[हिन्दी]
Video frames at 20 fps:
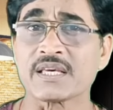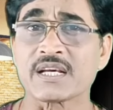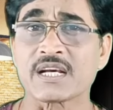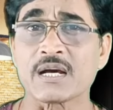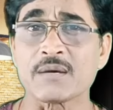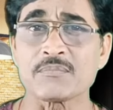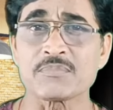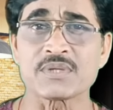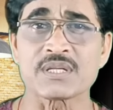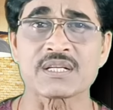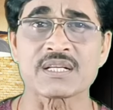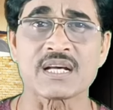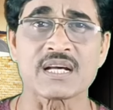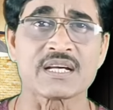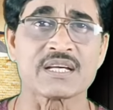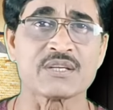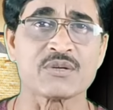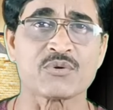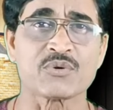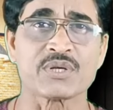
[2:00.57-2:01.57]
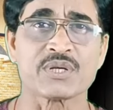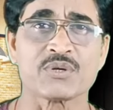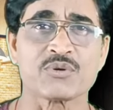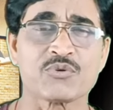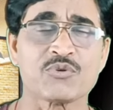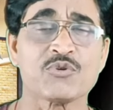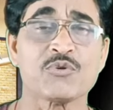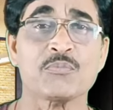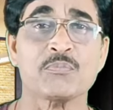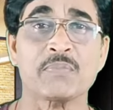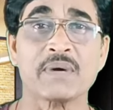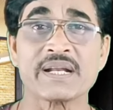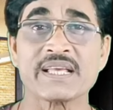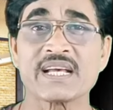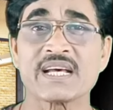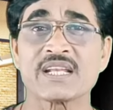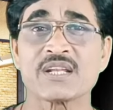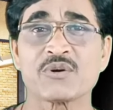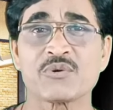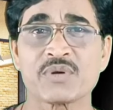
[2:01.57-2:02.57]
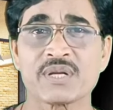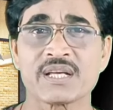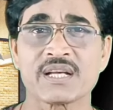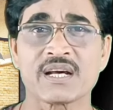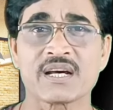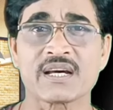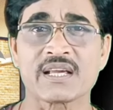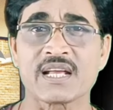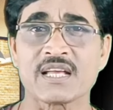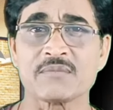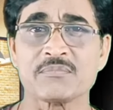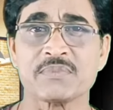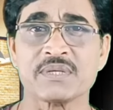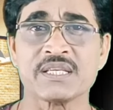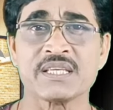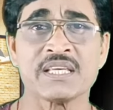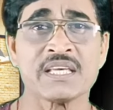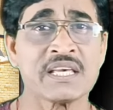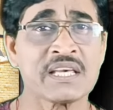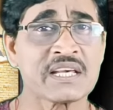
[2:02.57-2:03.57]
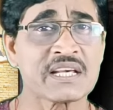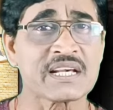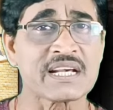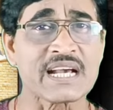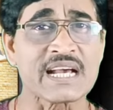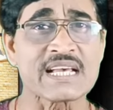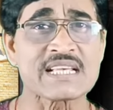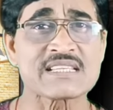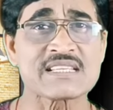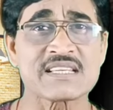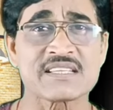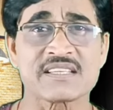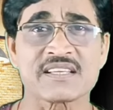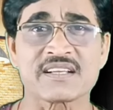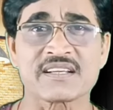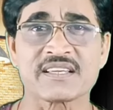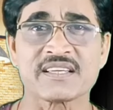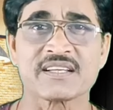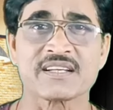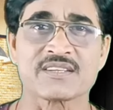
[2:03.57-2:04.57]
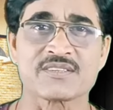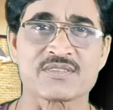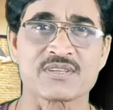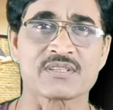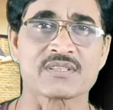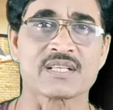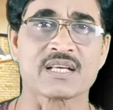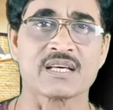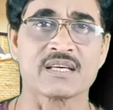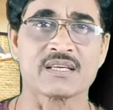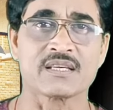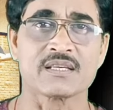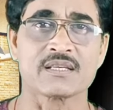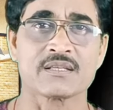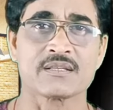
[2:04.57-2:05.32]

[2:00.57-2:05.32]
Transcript: कि कम तनख्वाह की नौकरी को बढ़िया नौकरी कहकर आदमी कैसे तरक्की कर सकता है